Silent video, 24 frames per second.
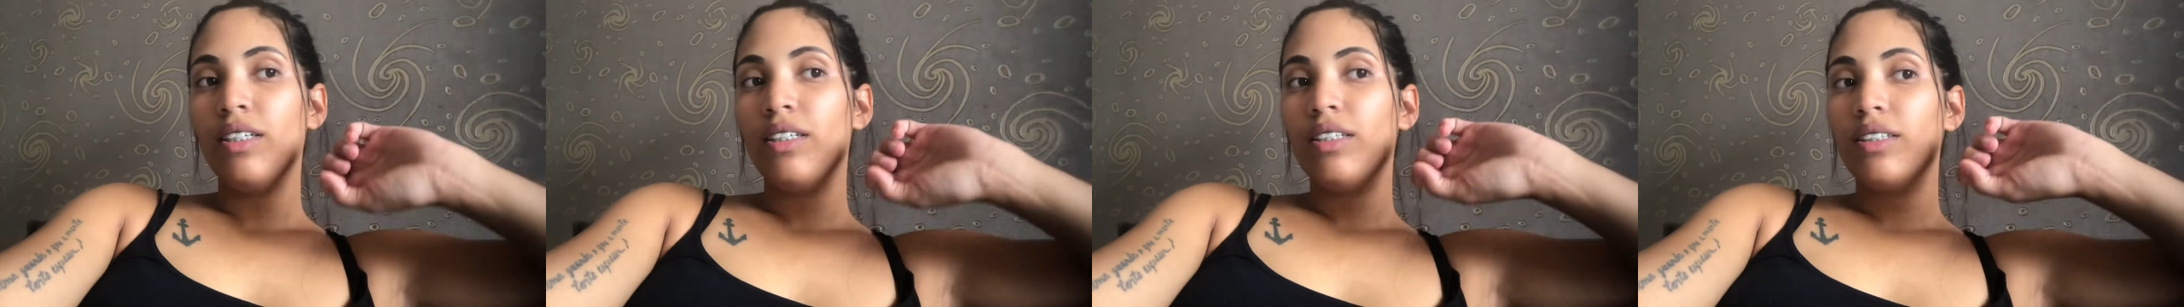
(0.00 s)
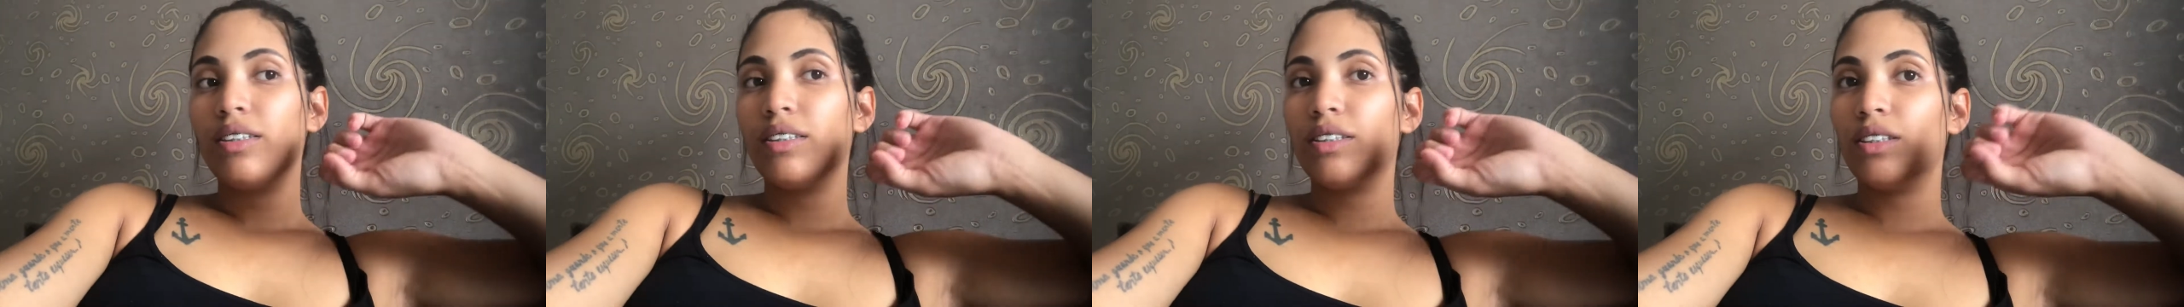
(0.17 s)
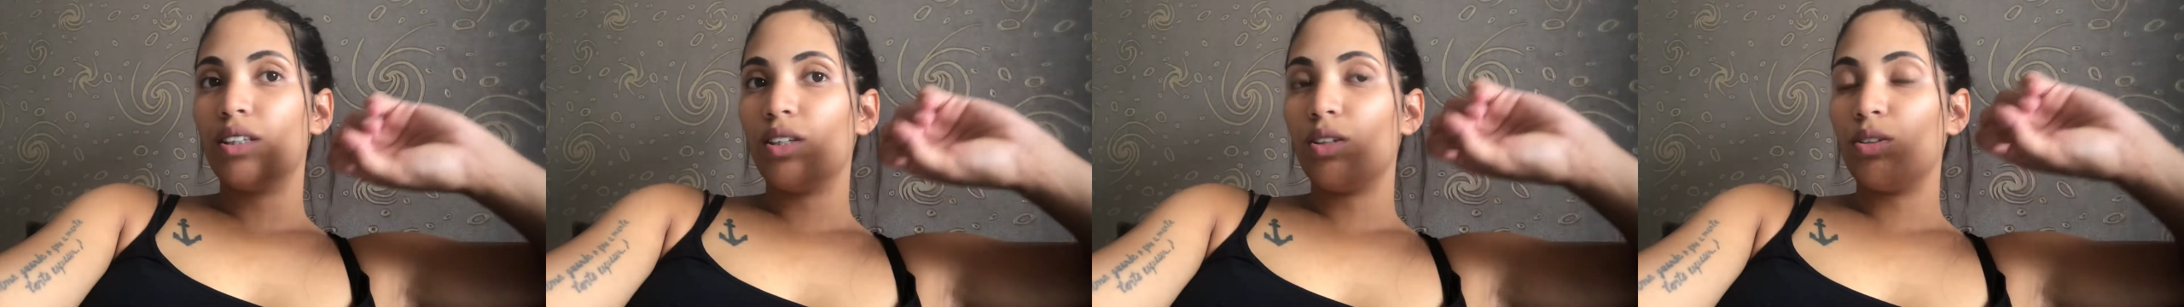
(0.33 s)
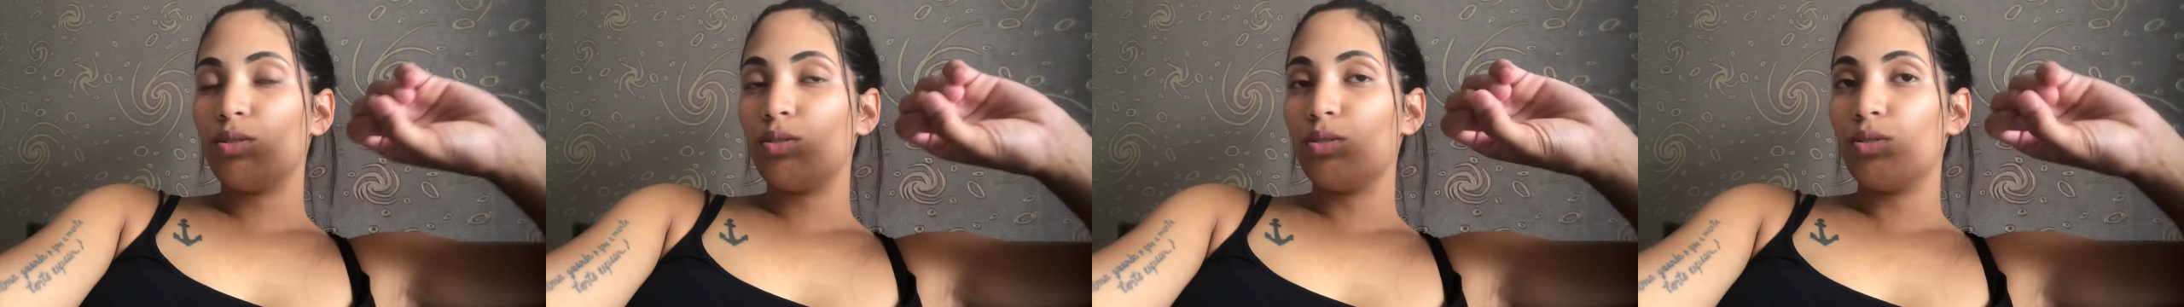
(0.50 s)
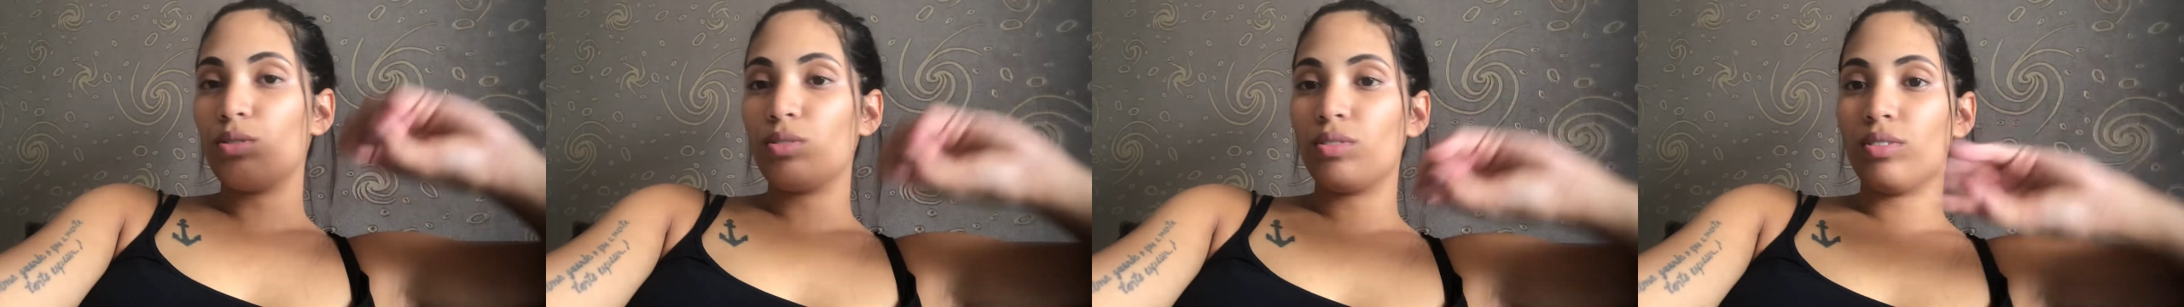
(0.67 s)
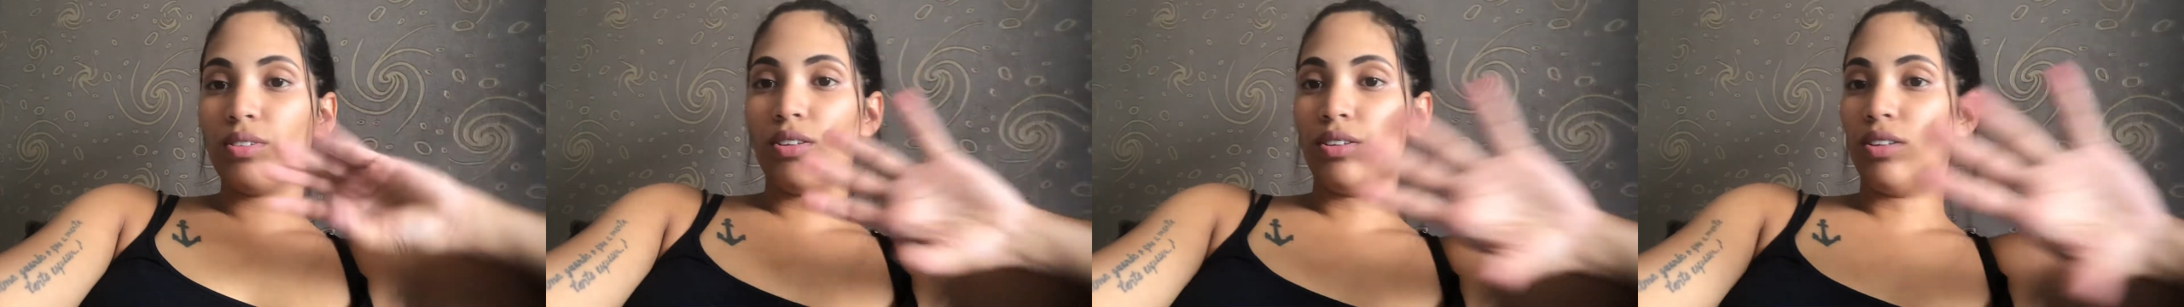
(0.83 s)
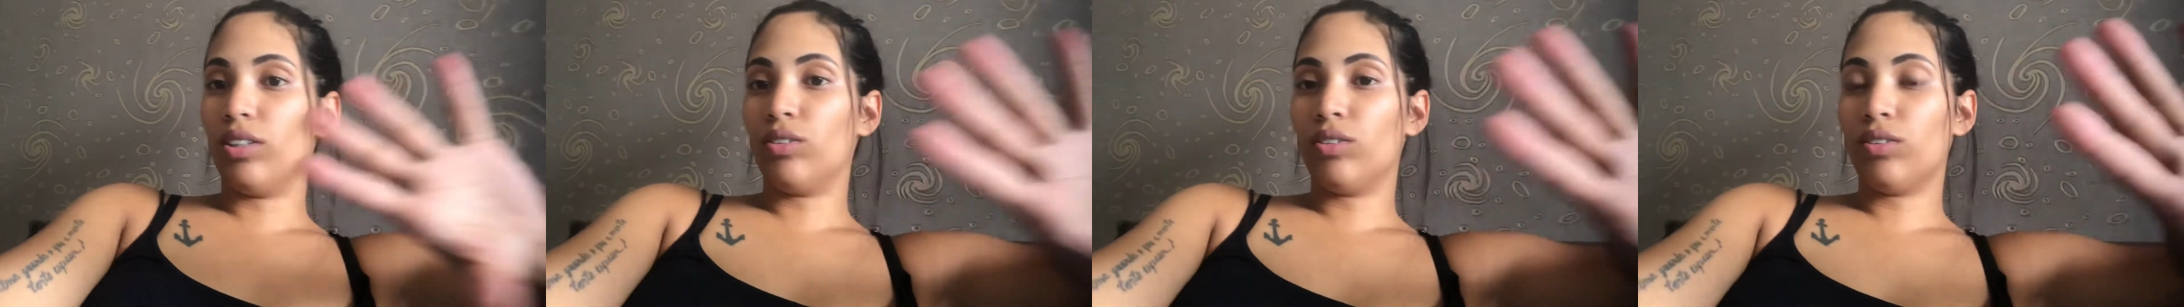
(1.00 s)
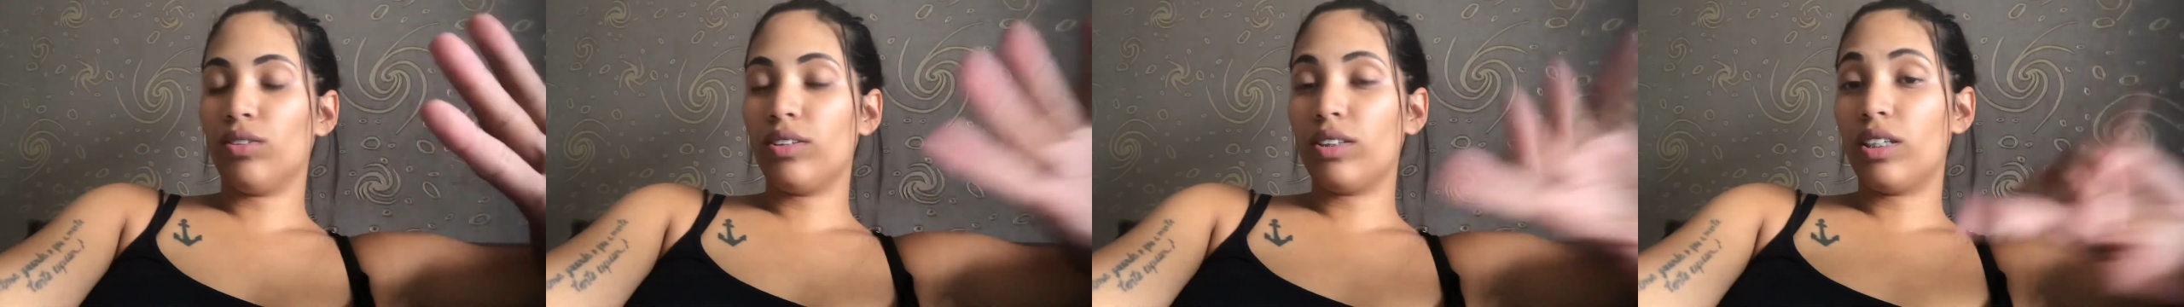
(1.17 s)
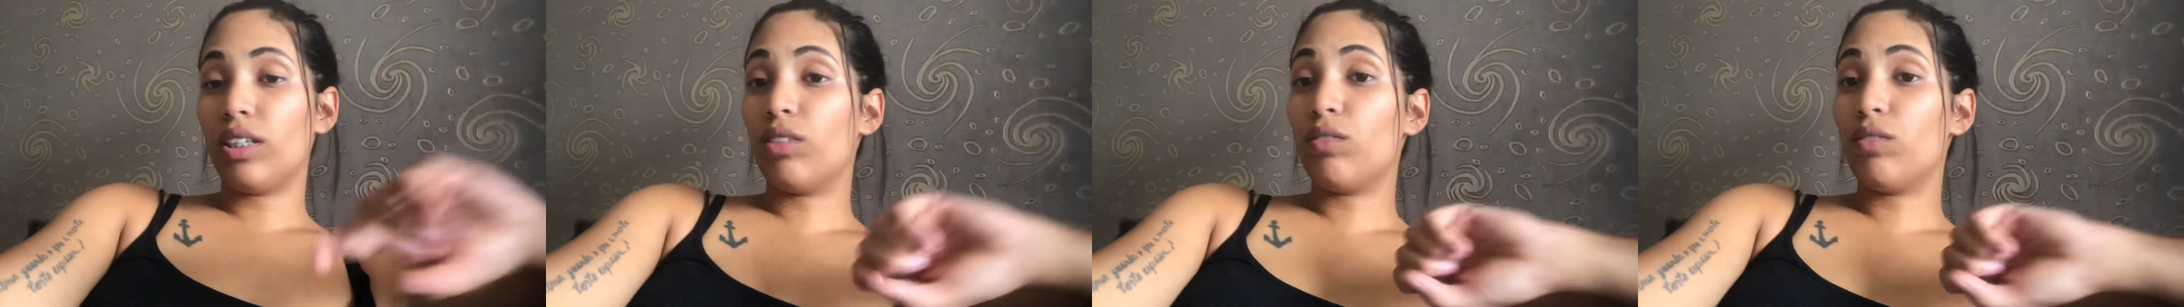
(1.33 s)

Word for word: Se eu, não, eu não sei,